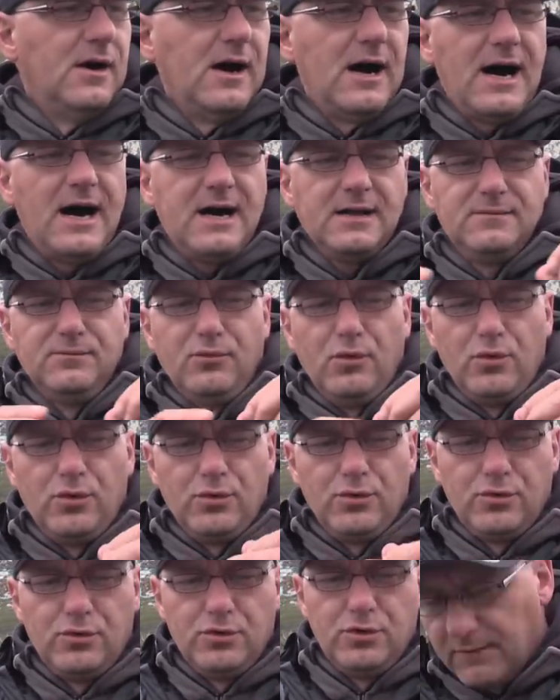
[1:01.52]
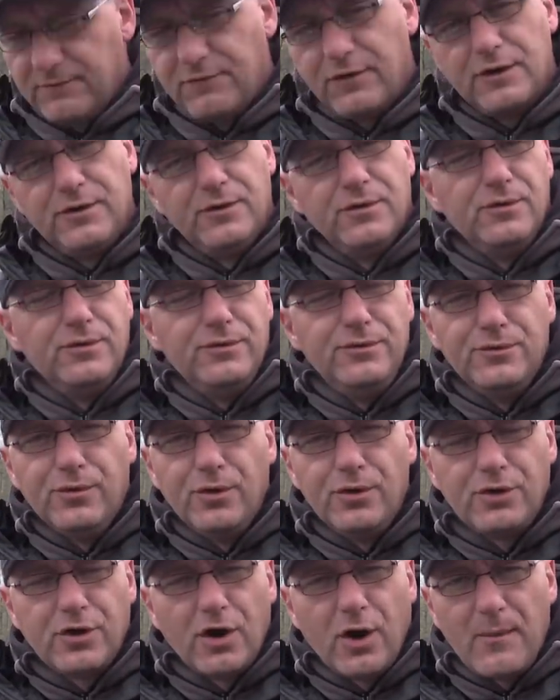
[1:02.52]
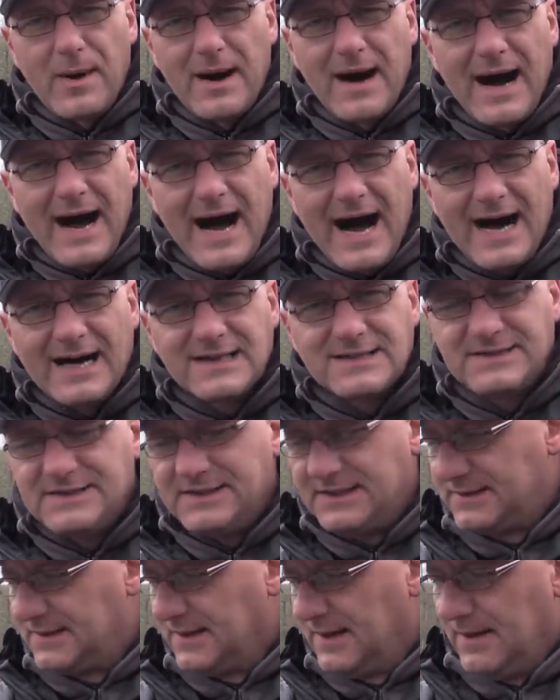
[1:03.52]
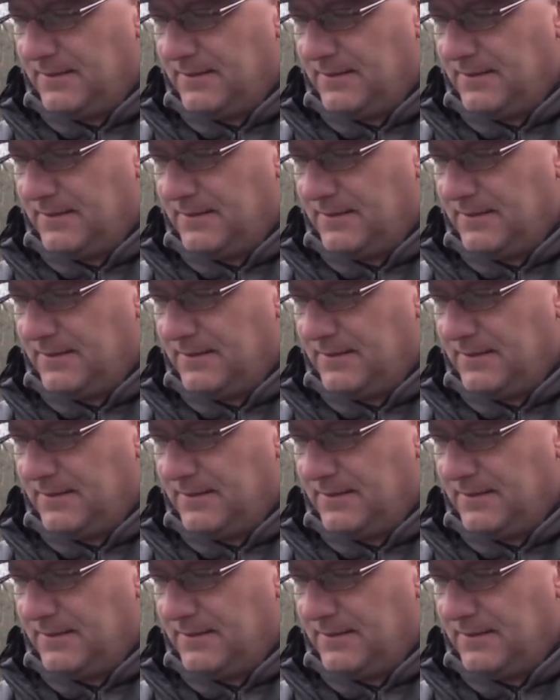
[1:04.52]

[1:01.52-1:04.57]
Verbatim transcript: Hartmono von 0,80